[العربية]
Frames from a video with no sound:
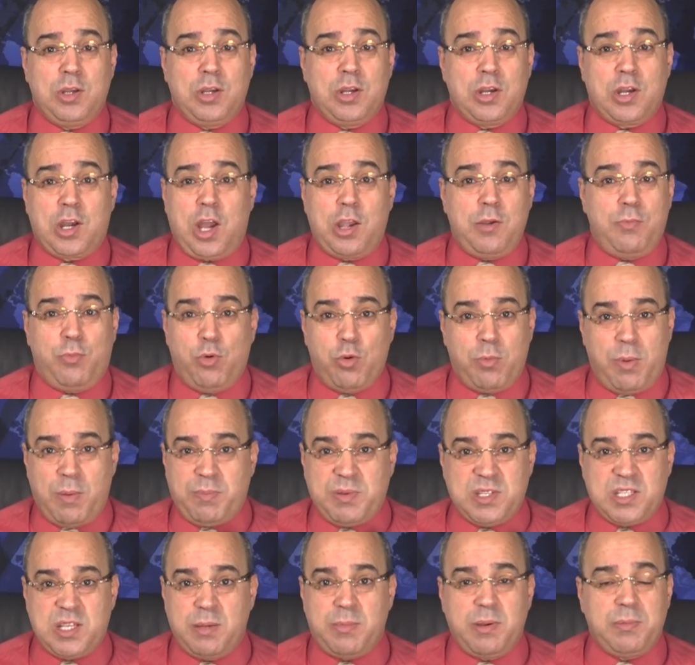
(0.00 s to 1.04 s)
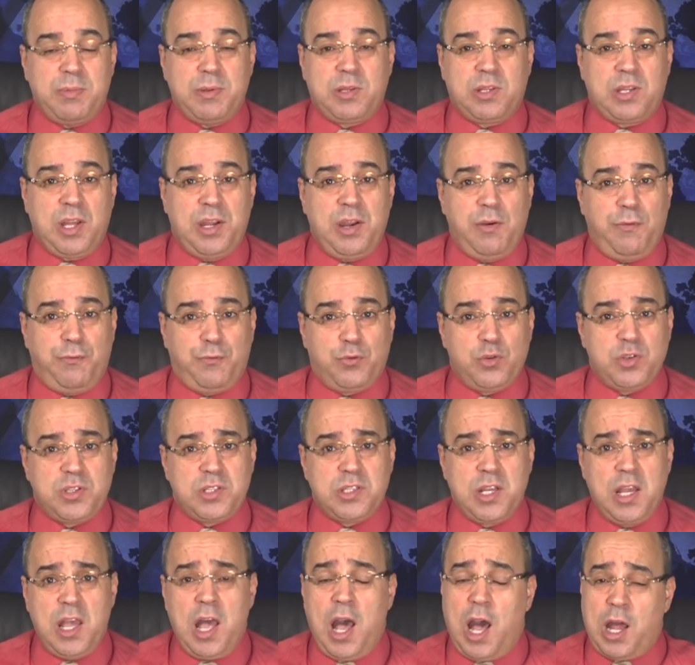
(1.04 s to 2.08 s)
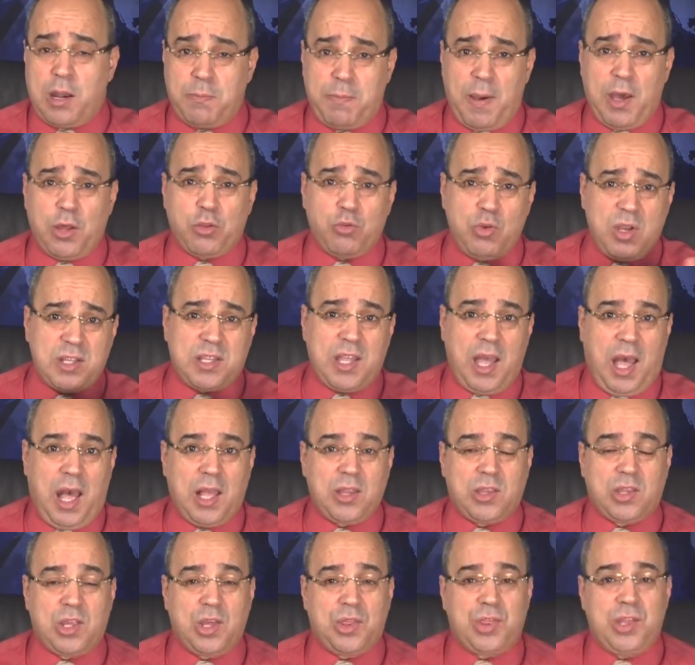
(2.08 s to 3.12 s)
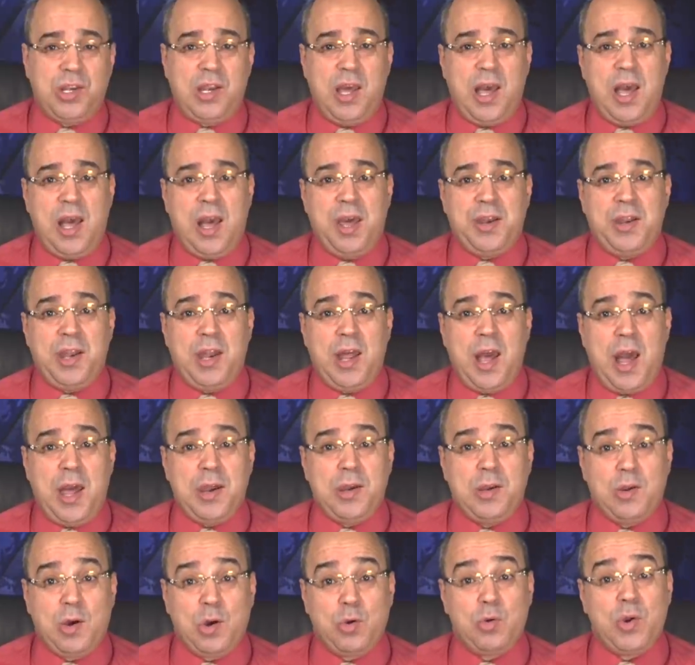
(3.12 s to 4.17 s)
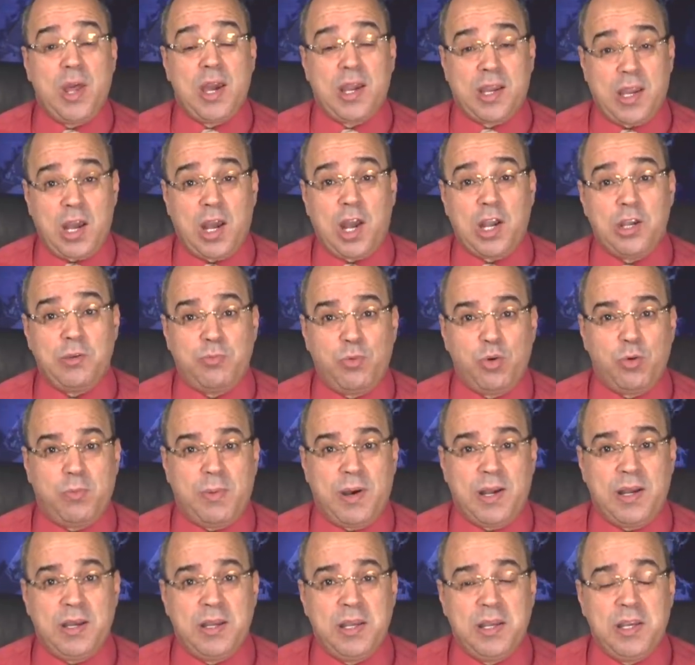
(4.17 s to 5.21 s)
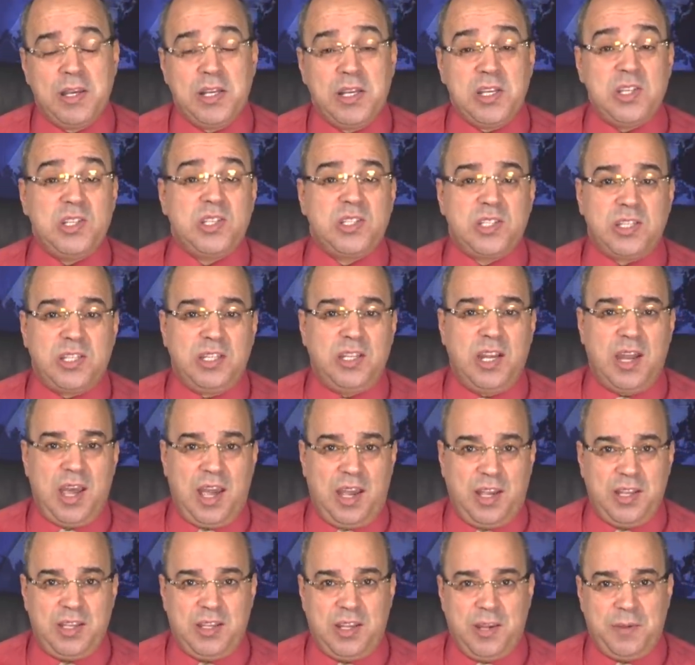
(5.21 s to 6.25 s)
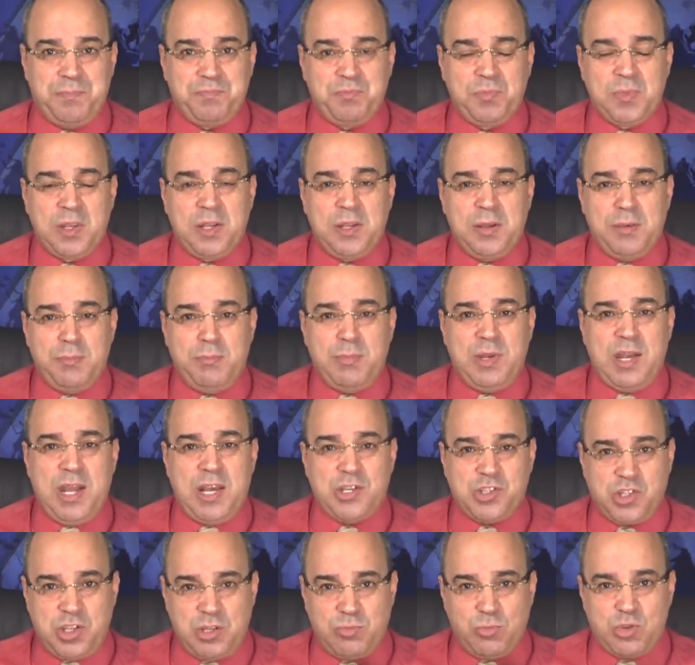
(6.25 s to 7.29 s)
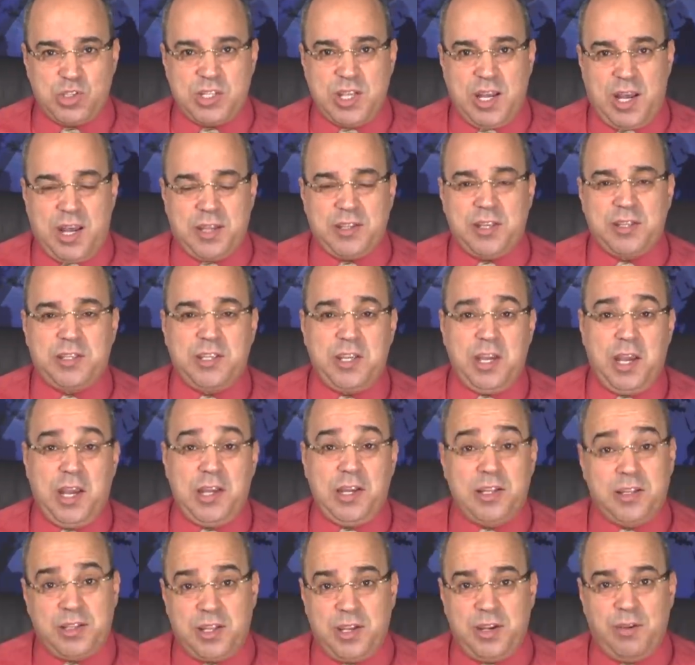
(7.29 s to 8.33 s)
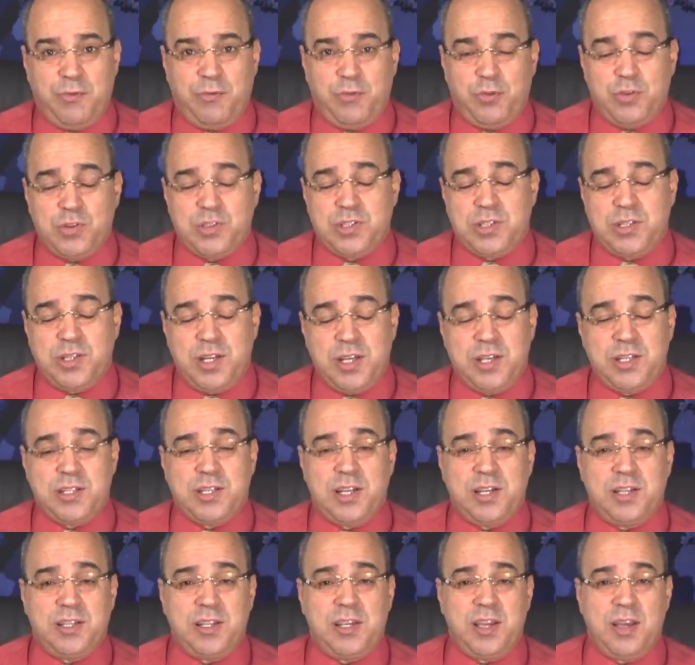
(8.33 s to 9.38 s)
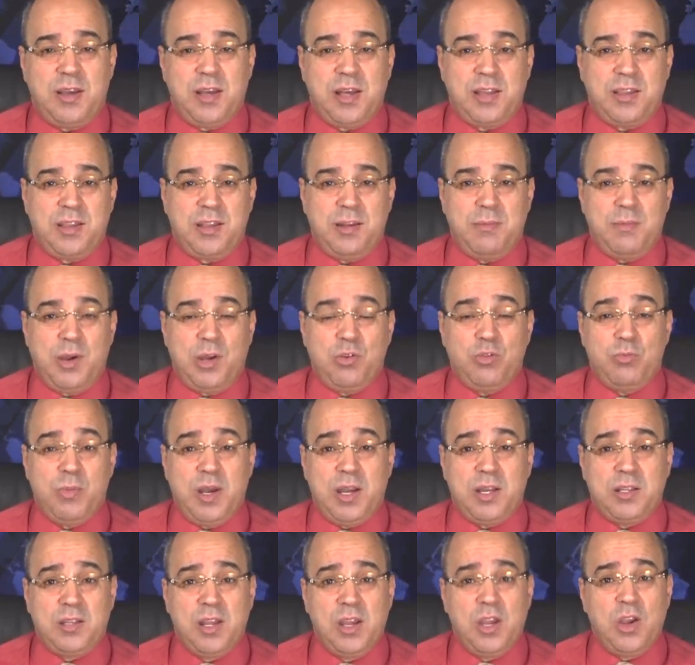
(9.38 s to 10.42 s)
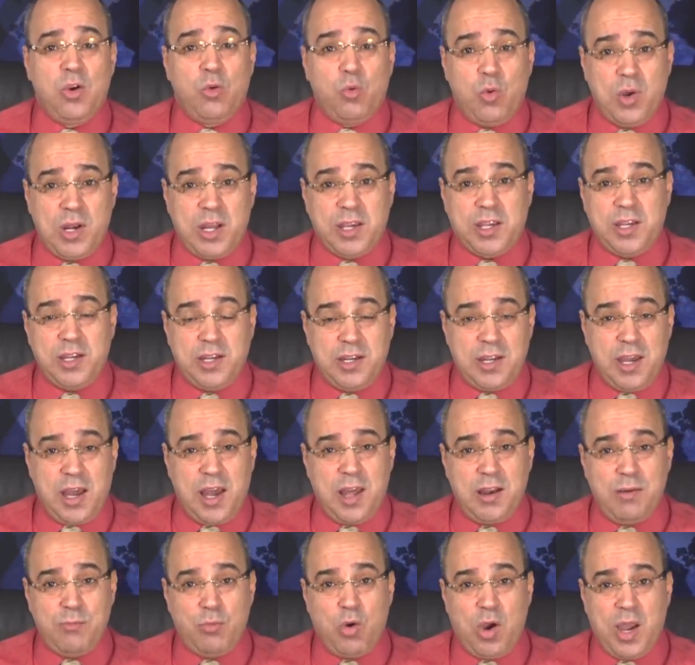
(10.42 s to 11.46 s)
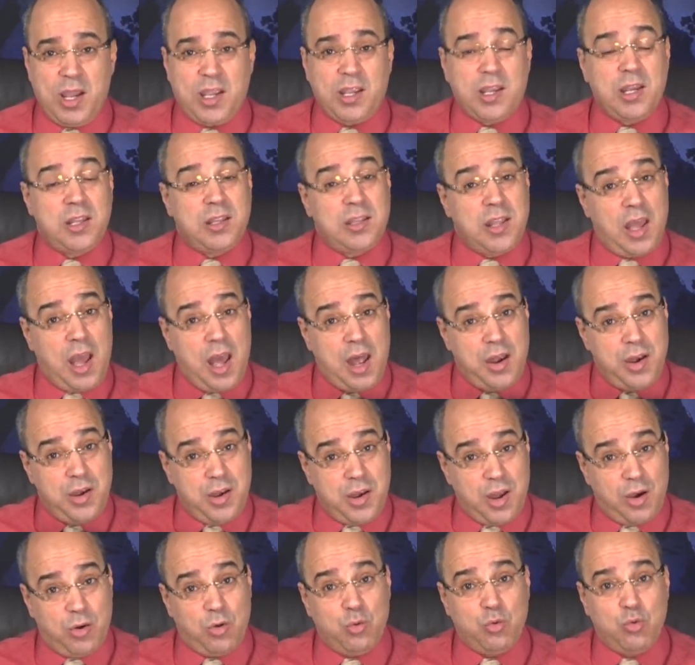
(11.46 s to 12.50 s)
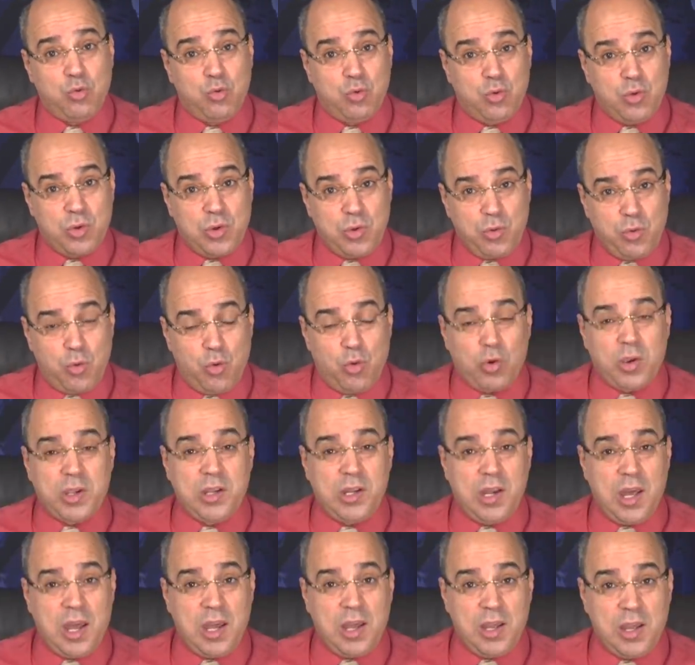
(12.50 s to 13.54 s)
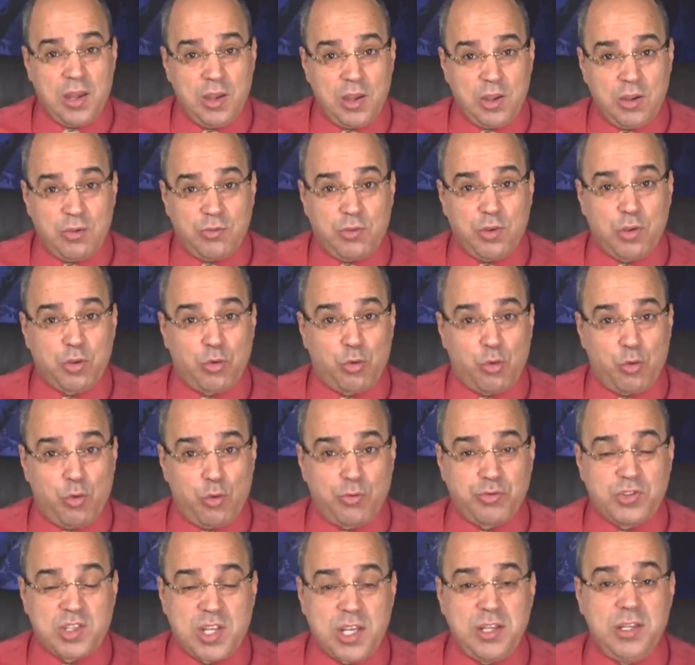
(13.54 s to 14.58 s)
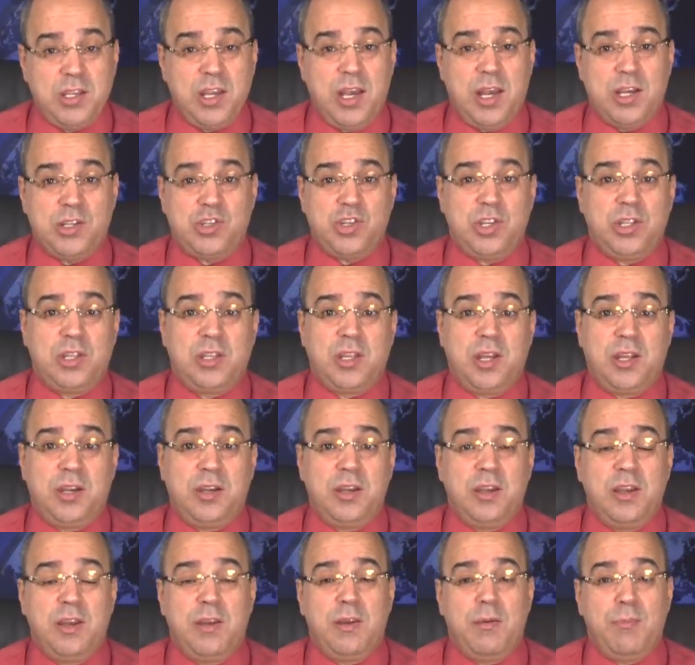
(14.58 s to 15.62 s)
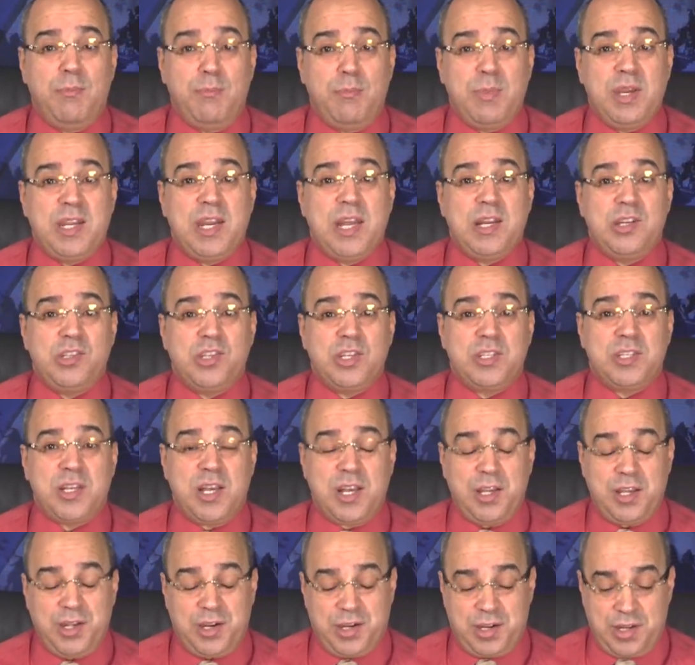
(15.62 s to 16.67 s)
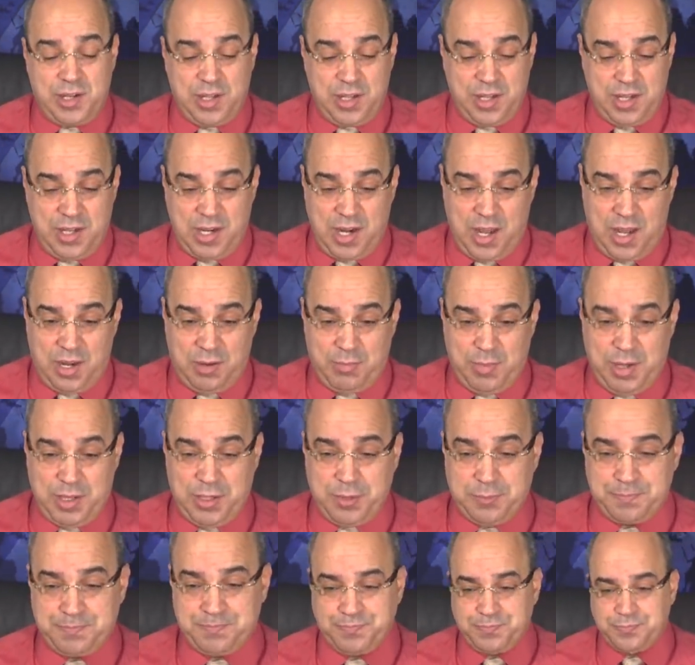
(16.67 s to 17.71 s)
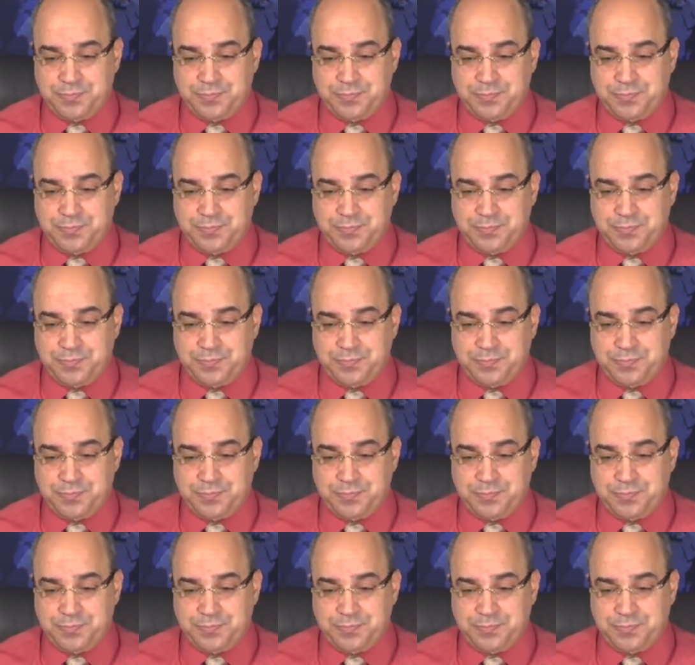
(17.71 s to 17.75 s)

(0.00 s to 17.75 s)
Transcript: غيبوبة بسبب التنفس البعض يتحدث الآن أن هناك غيبوبة اصطناعية من أجل مساعدتها على التنفس ليس لدي هذه المعلومات ولكن المؤكد أنه نقل في ظروف سيئة جدا من الجزائر إلى ألمانيا